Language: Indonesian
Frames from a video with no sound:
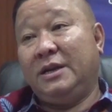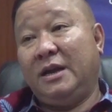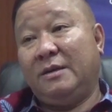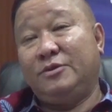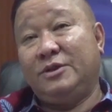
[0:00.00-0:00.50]

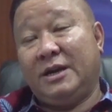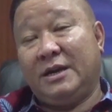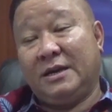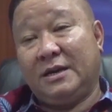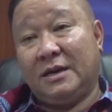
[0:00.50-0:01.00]
dia
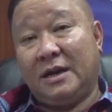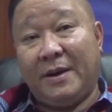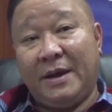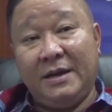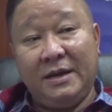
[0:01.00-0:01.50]
punya
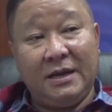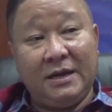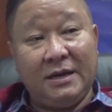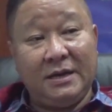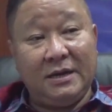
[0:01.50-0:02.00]
apa ini
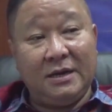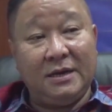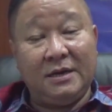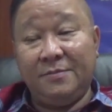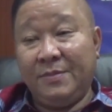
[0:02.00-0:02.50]

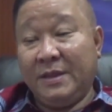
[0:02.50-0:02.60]
uh,